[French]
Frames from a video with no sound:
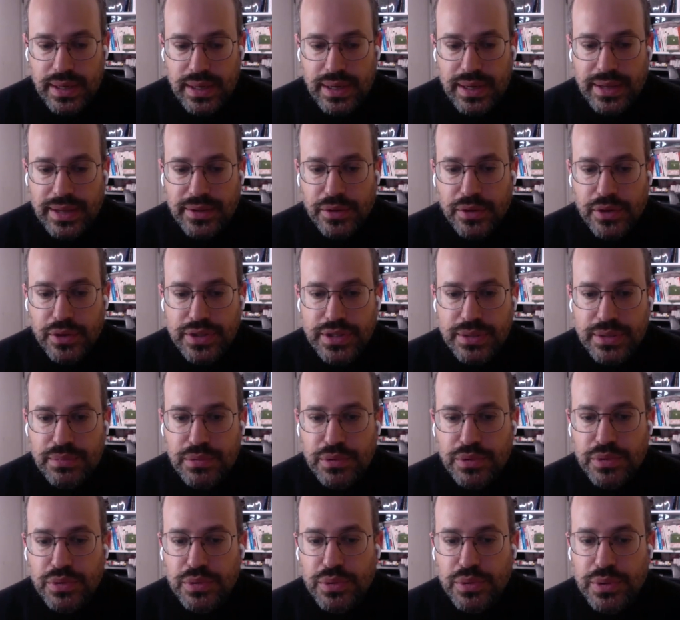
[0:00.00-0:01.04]
La tendance est
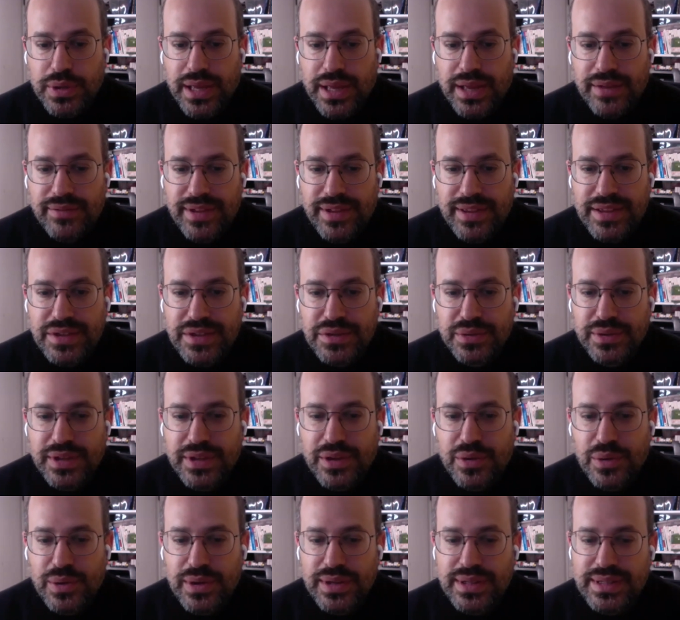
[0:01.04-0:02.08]
plutôt de travailler sur des
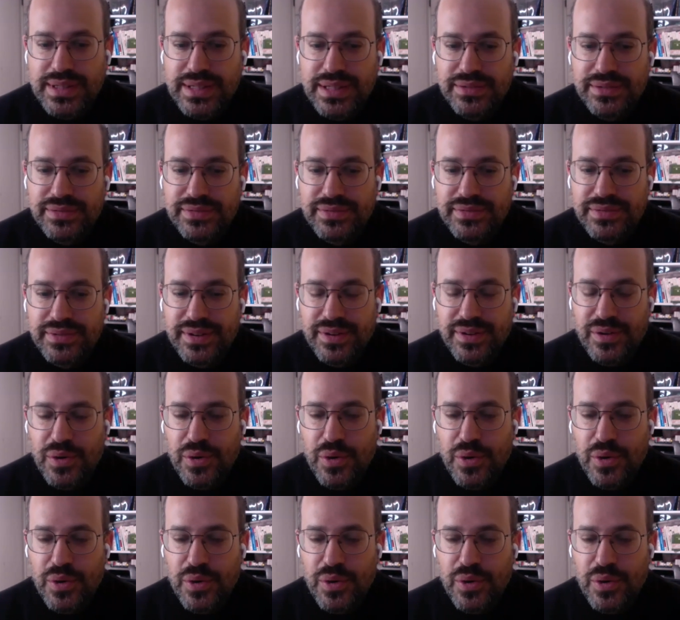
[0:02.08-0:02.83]
collectifs